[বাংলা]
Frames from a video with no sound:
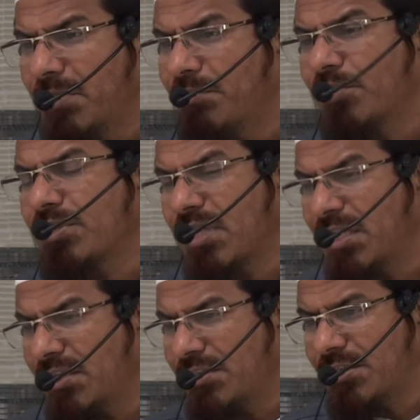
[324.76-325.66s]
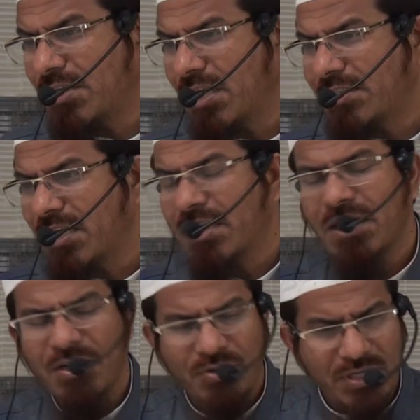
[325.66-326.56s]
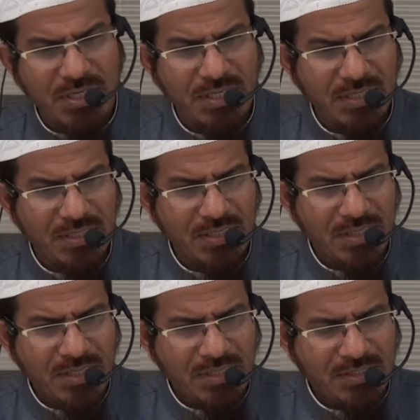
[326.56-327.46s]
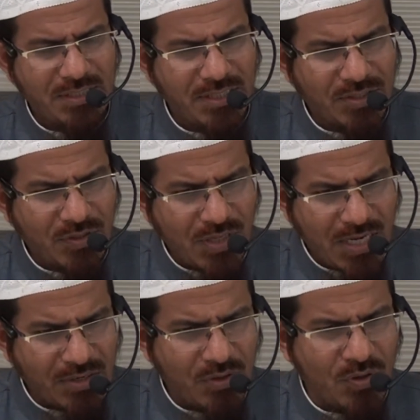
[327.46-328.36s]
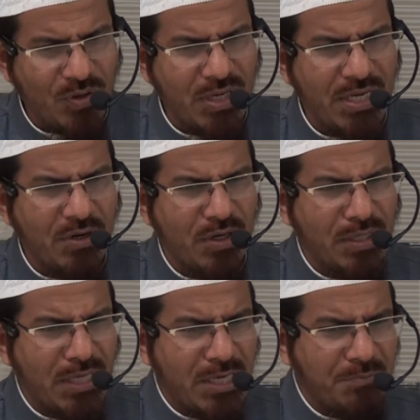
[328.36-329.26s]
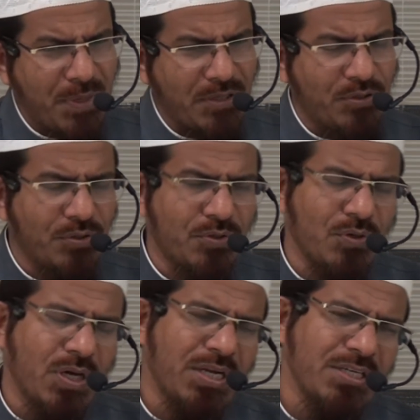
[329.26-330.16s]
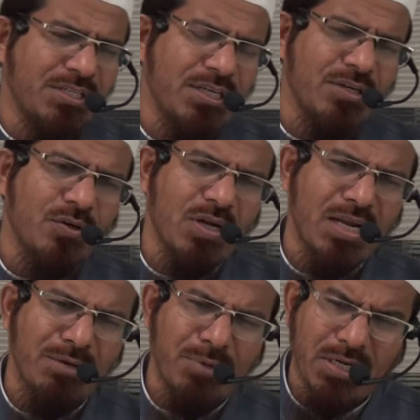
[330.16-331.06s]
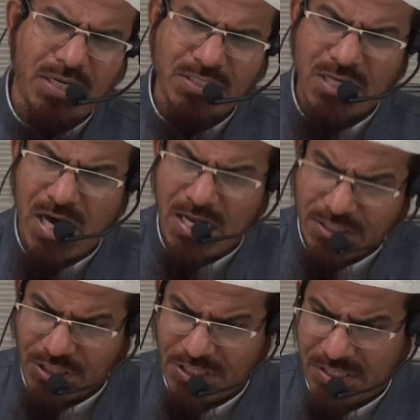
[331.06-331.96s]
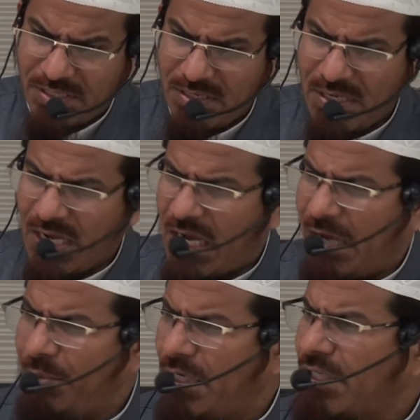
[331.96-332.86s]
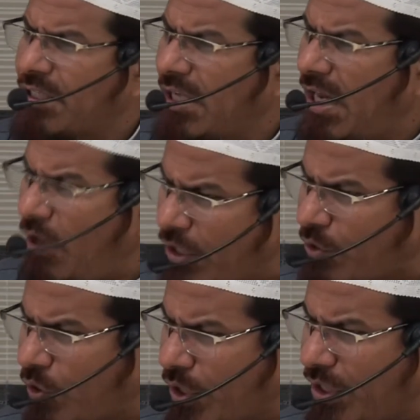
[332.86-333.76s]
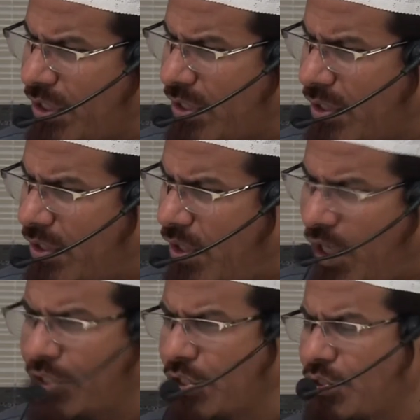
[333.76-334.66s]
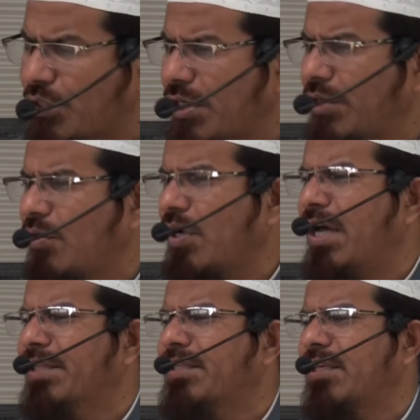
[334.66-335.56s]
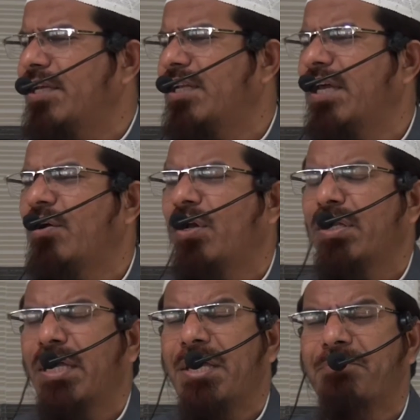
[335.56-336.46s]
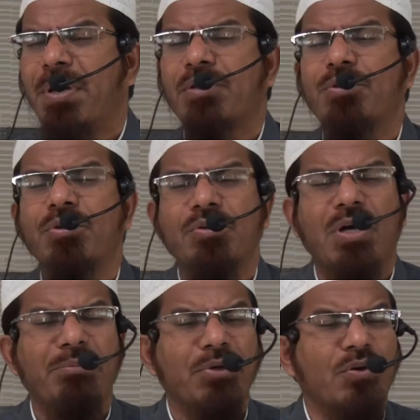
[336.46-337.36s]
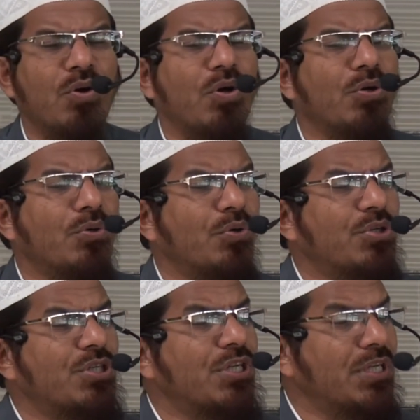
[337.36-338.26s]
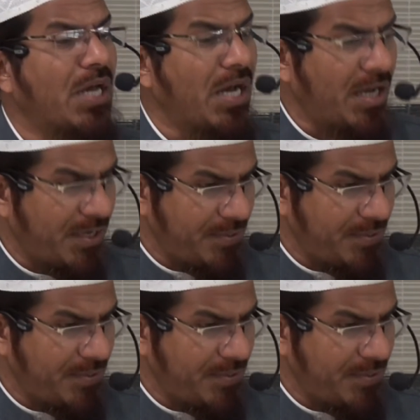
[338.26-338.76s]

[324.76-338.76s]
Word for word: ব্যবস্থা নিচ্ছি না যার কারণে যেই কোরআন হলো ন্যায় অন্যায়ের পার্থক্যকারী সেই কোরআন আমার কাছে আছে আমি এটি তেলাওয়াত করি অথচ সেই কোরআন দিয়ে ন্যায় অন্যায়ের পার্থক্য আমি গ্রহণ করছি না